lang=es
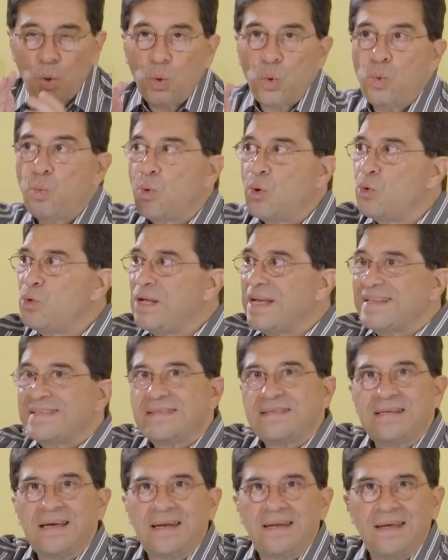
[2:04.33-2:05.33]
Hubo una
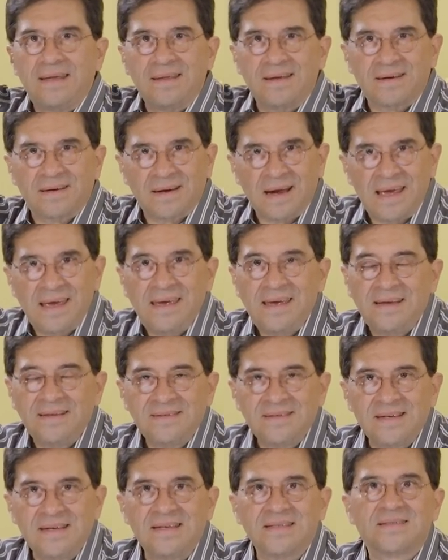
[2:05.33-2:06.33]
serie de
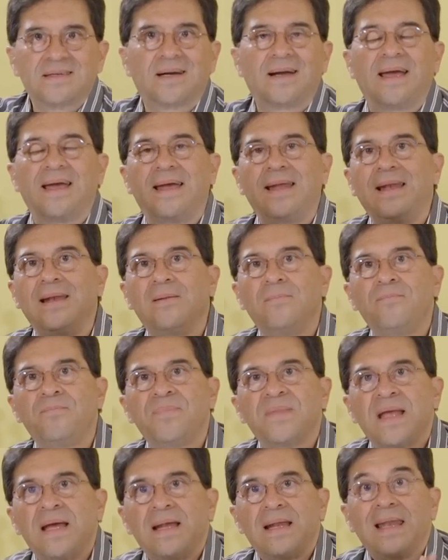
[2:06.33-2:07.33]
reyes en Israel,
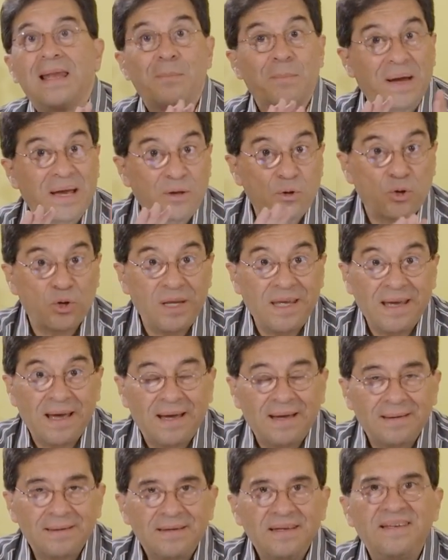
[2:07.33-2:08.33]
la
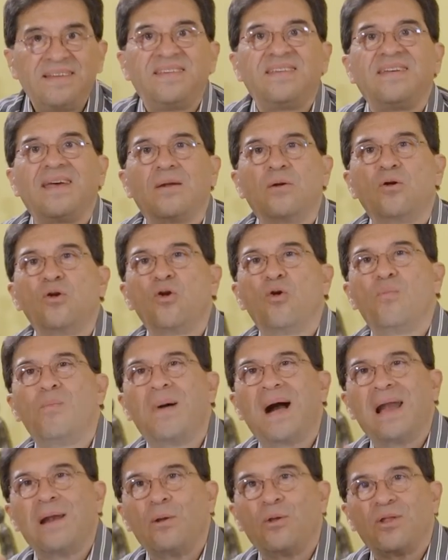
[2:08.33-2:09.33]
mayoría hicieron lo
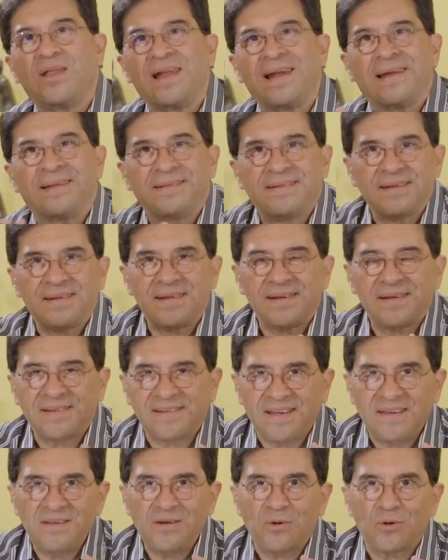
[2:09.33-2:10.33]
malo delante del
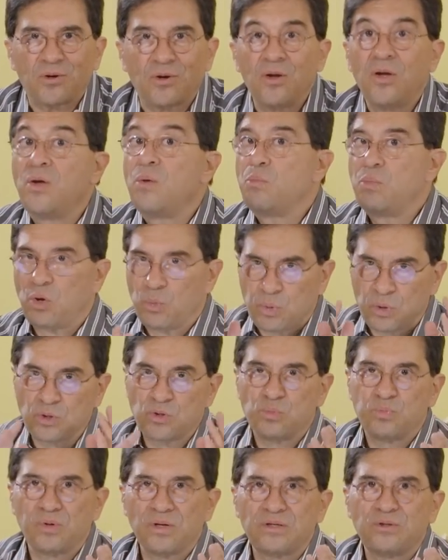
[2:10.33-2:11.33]
Señor, pero por
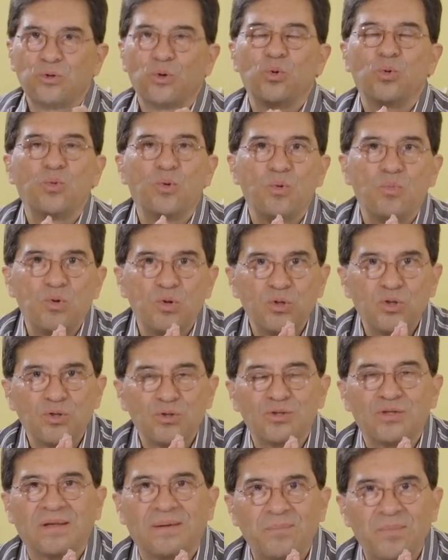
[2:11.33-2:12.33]
supuesto hubo
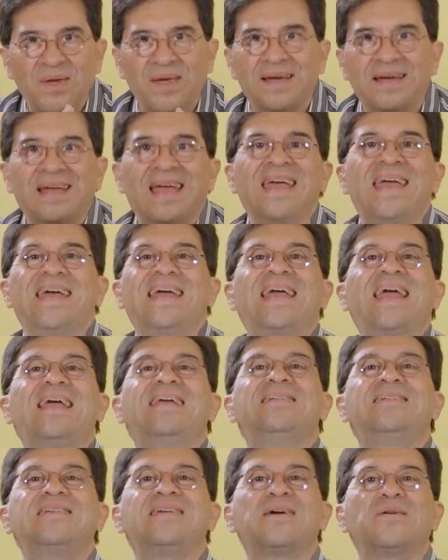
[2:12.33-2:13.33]
muchos también que
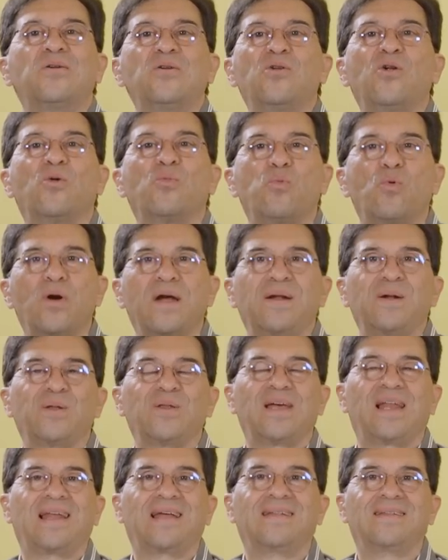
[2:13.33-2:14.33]
hicieron lo bueno
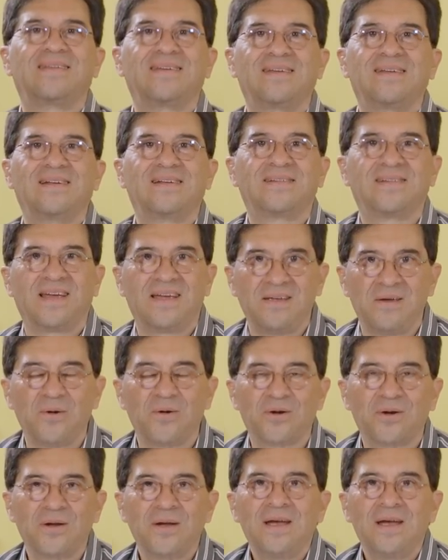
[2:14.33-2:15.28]
delante del Señor.